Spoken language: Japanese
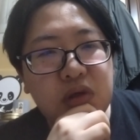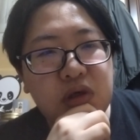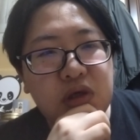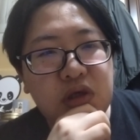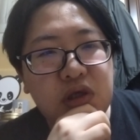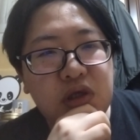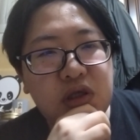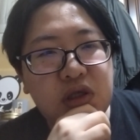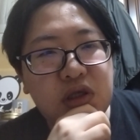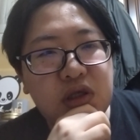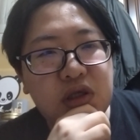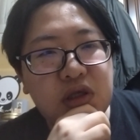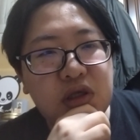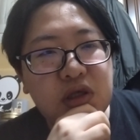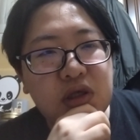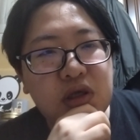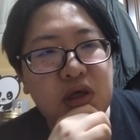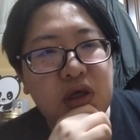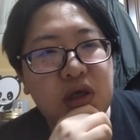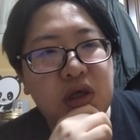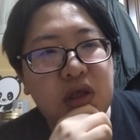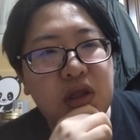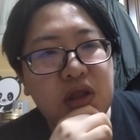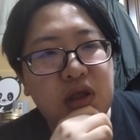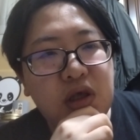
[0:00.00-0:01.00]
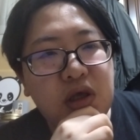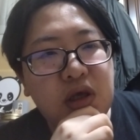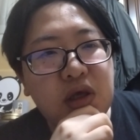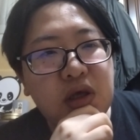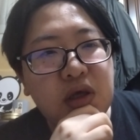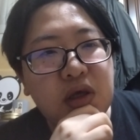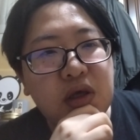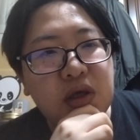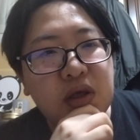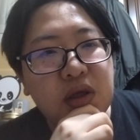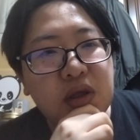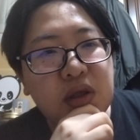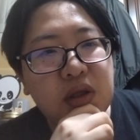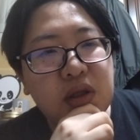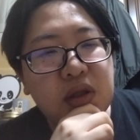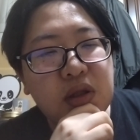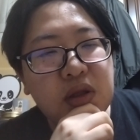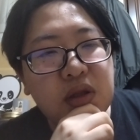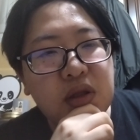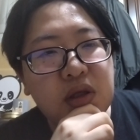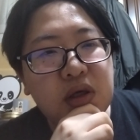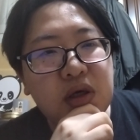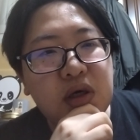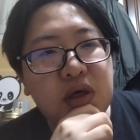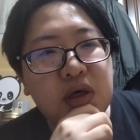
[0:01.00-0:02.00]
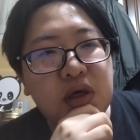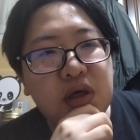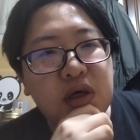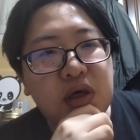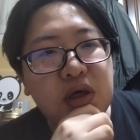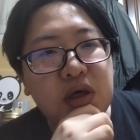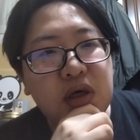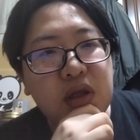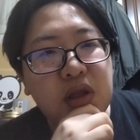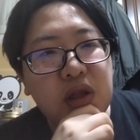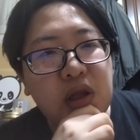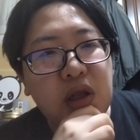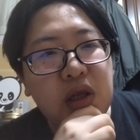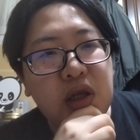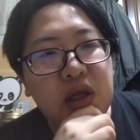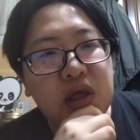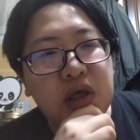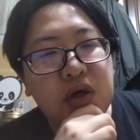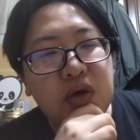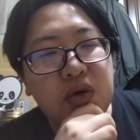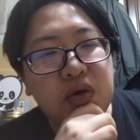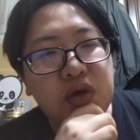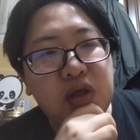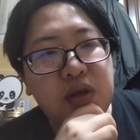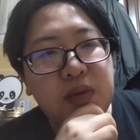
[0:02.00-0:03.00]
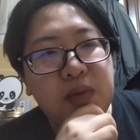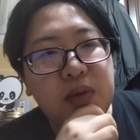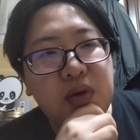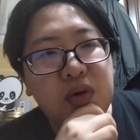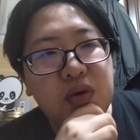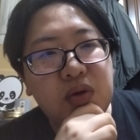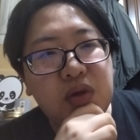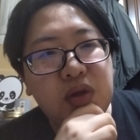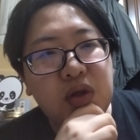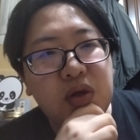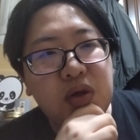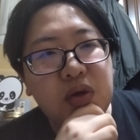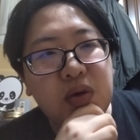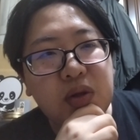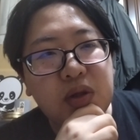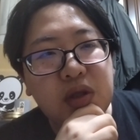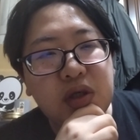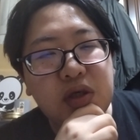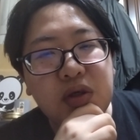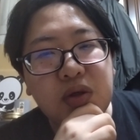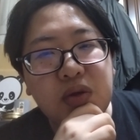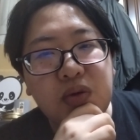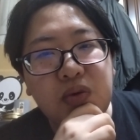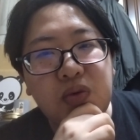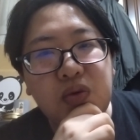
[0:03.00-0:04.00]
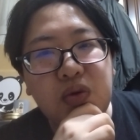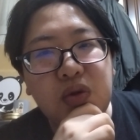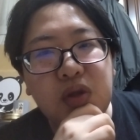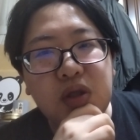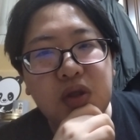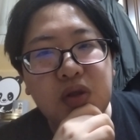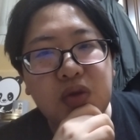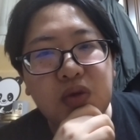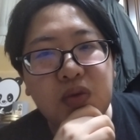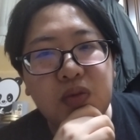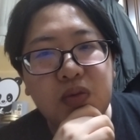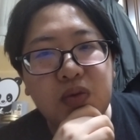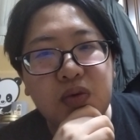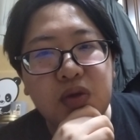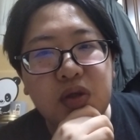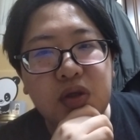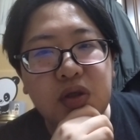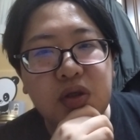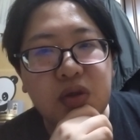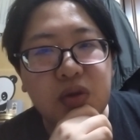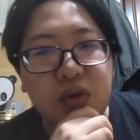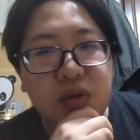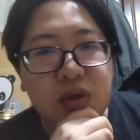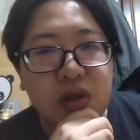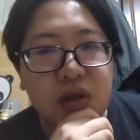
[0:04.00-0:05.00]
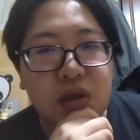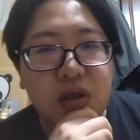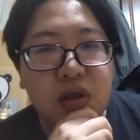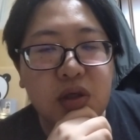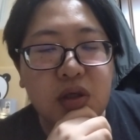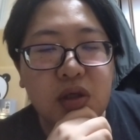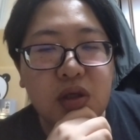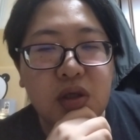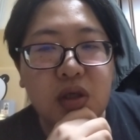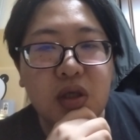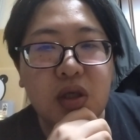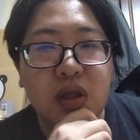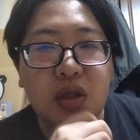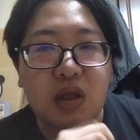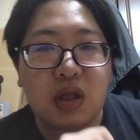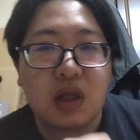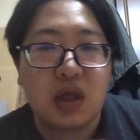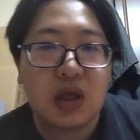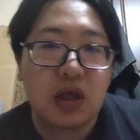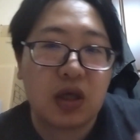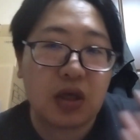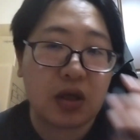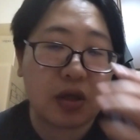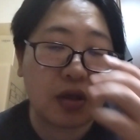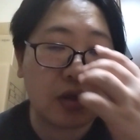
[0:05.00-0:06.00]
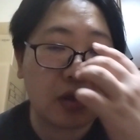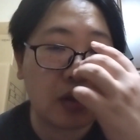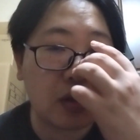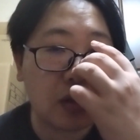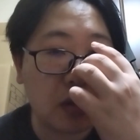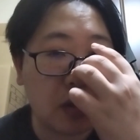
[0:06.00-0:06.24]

実際ね、だから何かを決めるっていうのは私は運だと思うんですよね。で、